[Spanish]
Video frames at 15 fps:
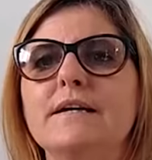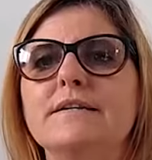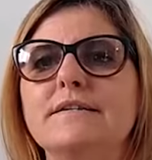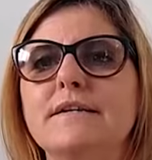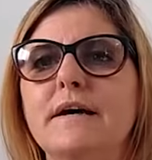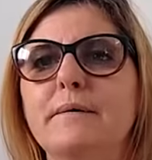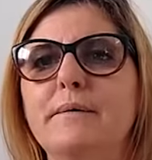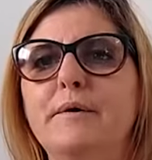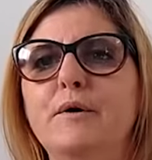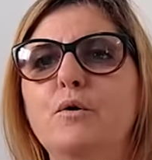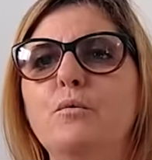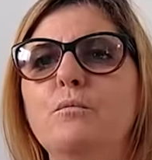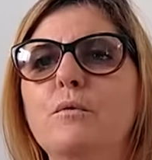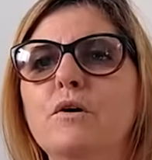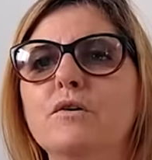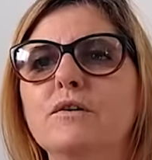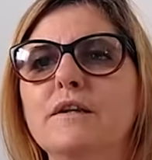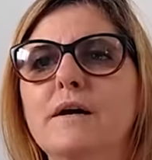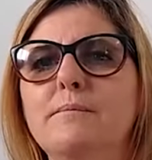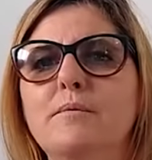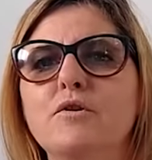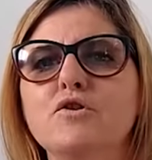Se abrió un blog
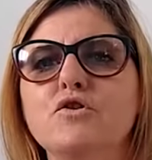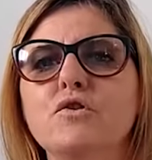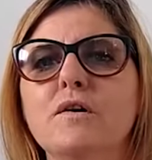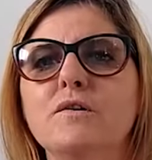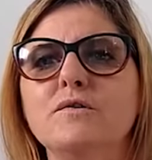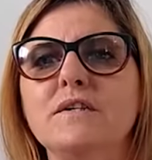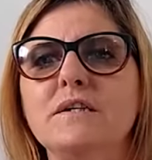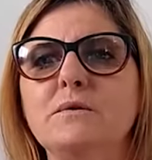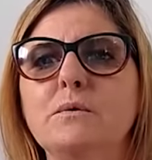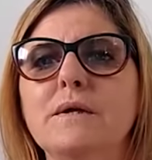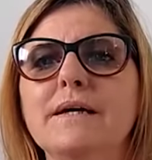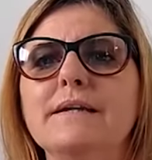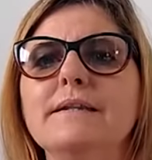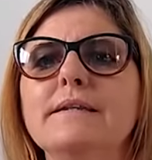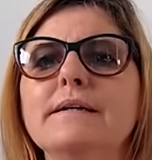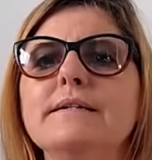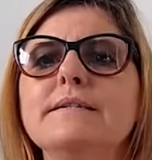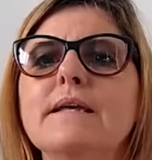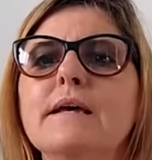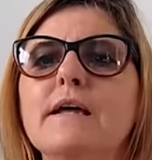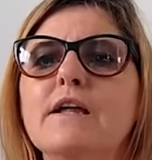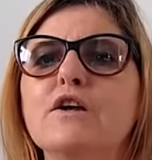de apoyo a los
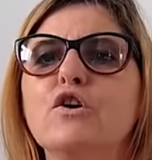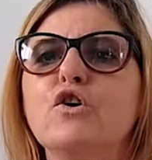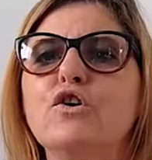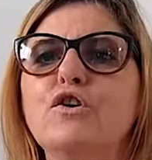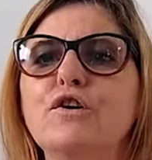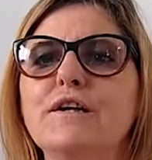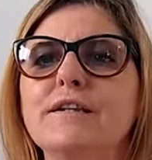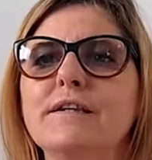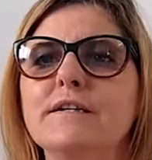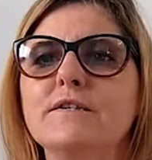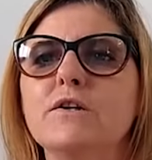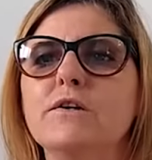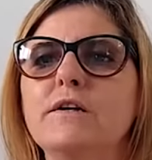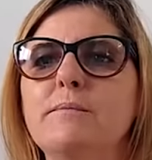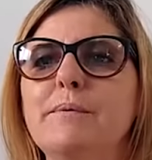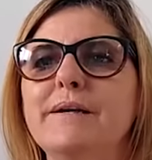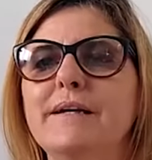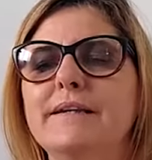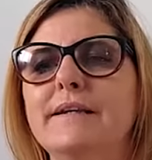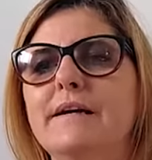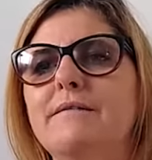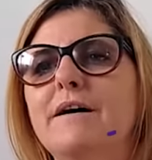estudiantes con orientaciones para
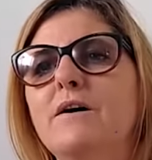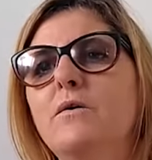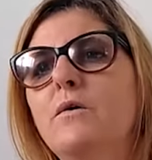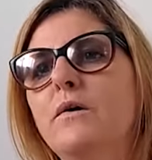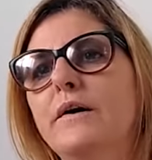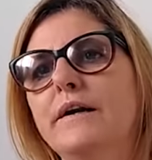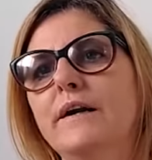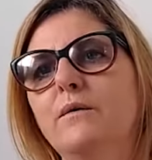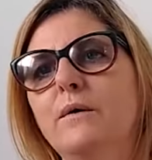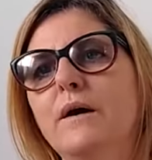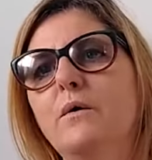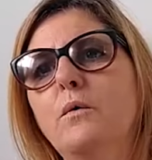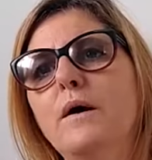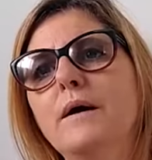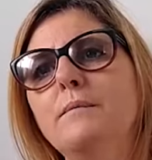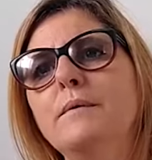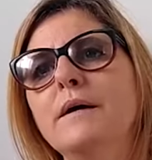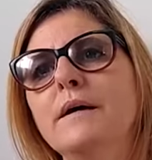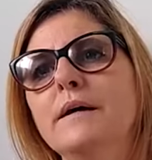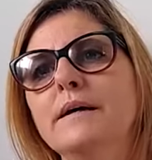el trabajo en aulas web